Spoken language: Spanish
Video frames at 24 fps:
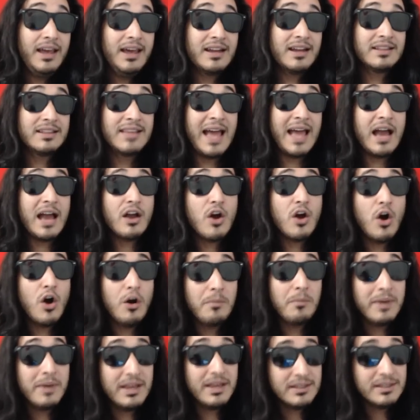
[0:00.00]
Hernán
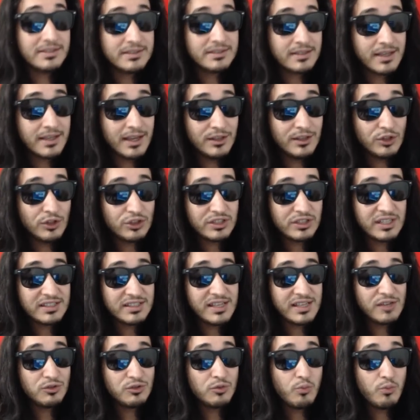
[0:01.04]
Gómez, que no sé si
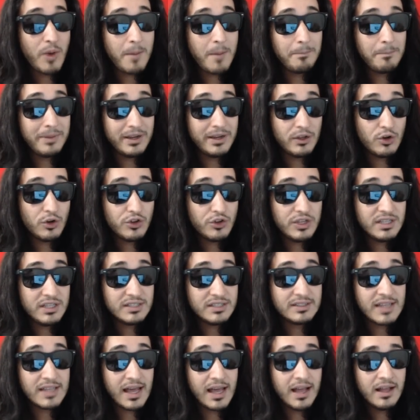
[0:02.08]
es un buen
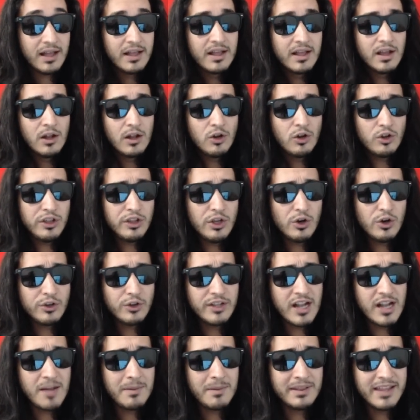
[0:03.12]
periodista, lo digo de
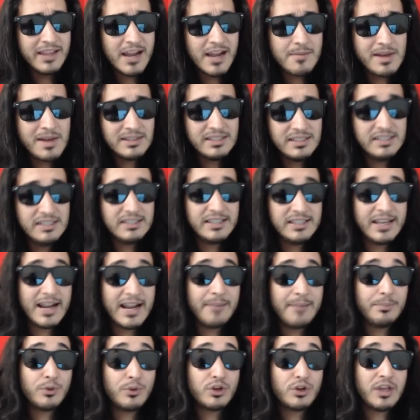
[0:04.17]
la manera más
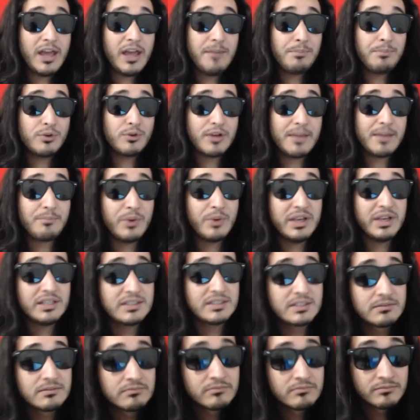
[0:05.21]
sincera. ¿Por qué? Porque
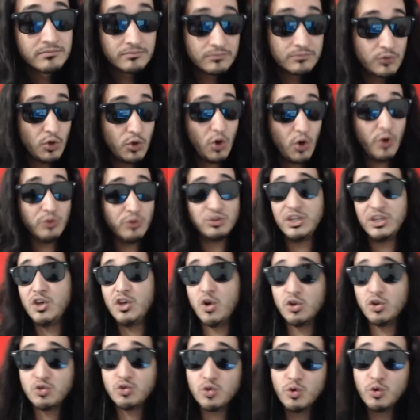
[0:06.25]
pues no
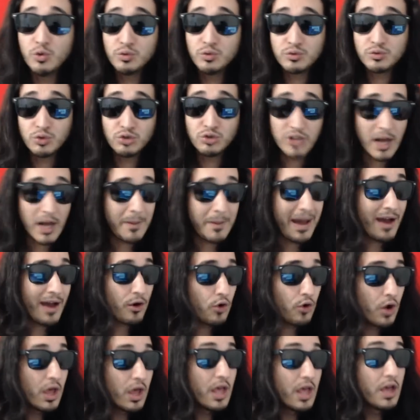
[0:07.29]
sigo su,
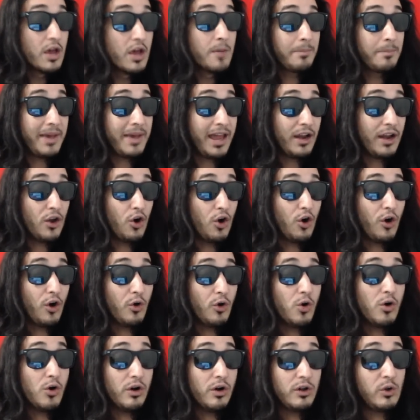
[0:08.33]
trabajo. Pero
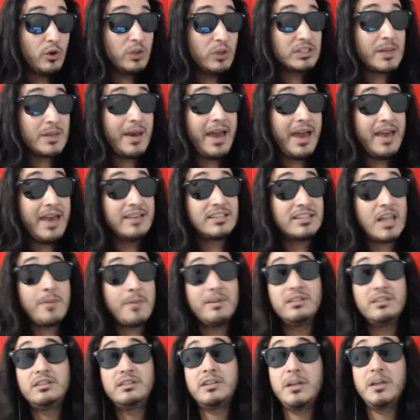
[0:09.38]
uh, lo estaba
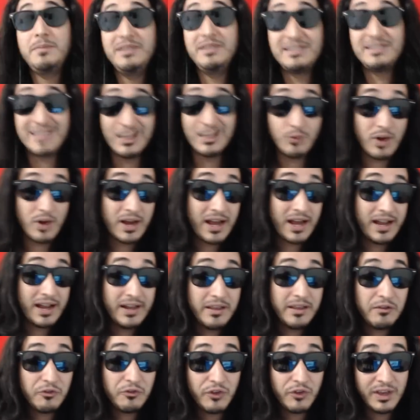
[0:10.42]
entrevistando a
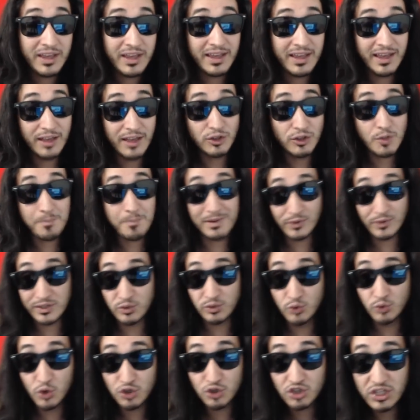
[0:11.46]
Jalife, esto pasó hace
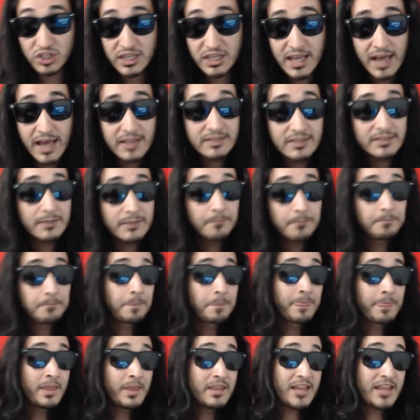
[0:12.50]
unos días,
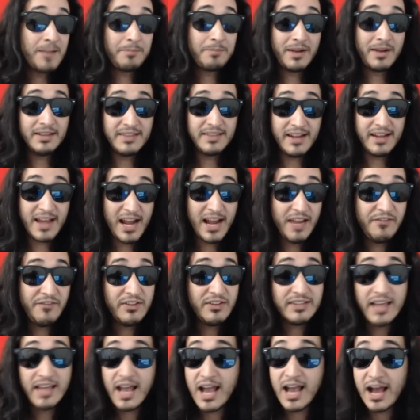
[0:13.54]
y al parecer Jalife
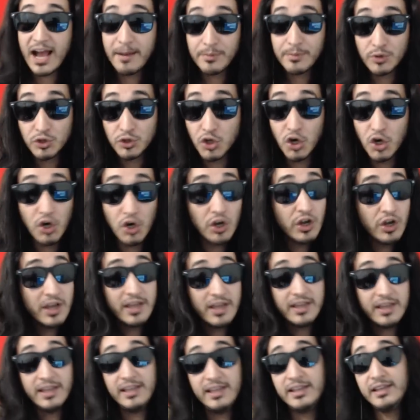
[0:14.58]
se encabronó
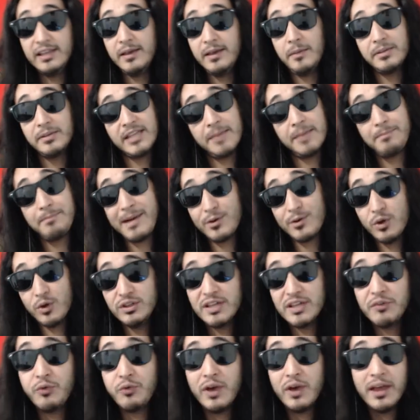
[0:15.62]
y se paró y
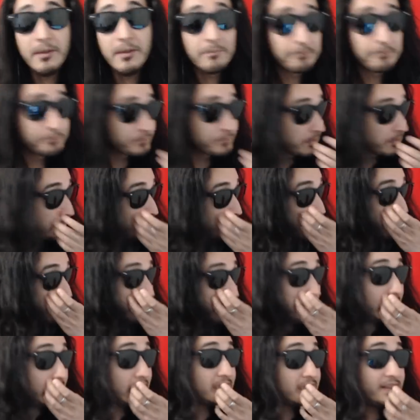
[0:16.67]
se fue.
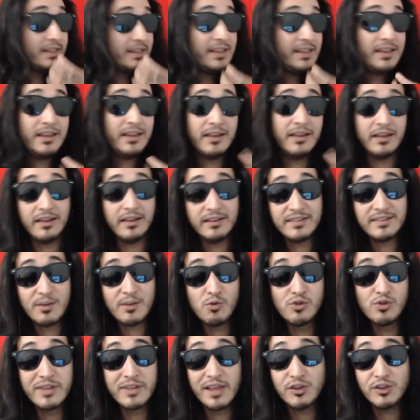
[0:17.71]
Este,
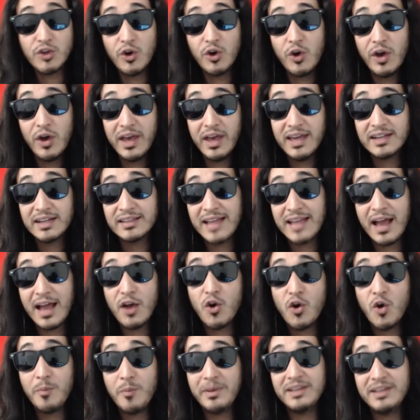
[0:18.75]
según eso, Hernán
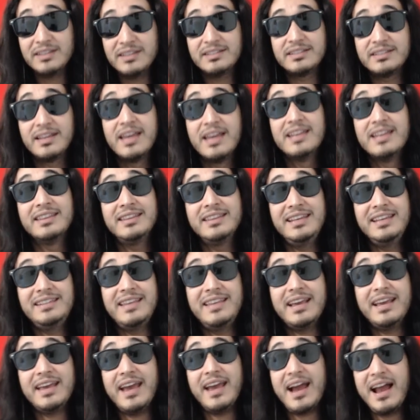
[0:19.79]
Gómez
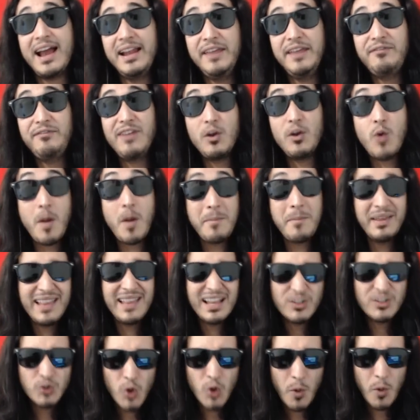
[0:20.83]
dice que Jalife lo
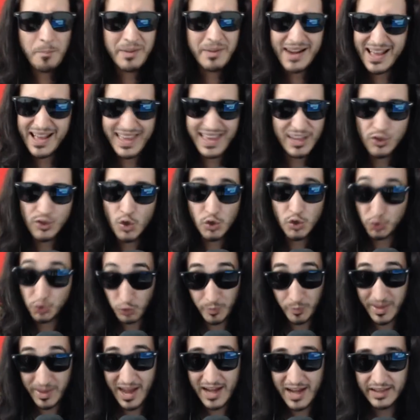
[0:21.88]
amenazó para que no
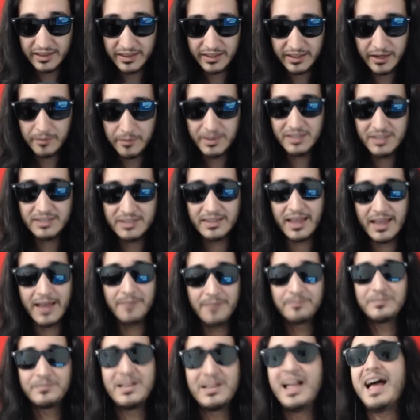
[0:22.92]
subiera la entrevista.
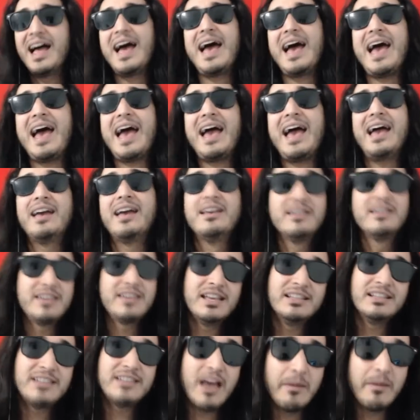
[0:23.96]
Ah,
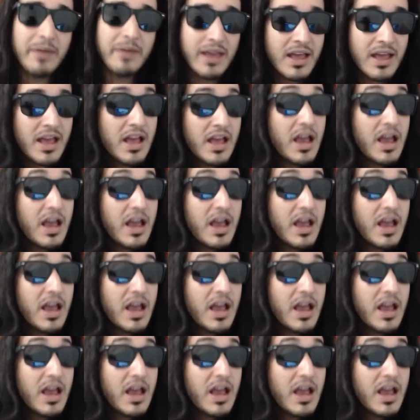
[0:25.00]
quién sabe.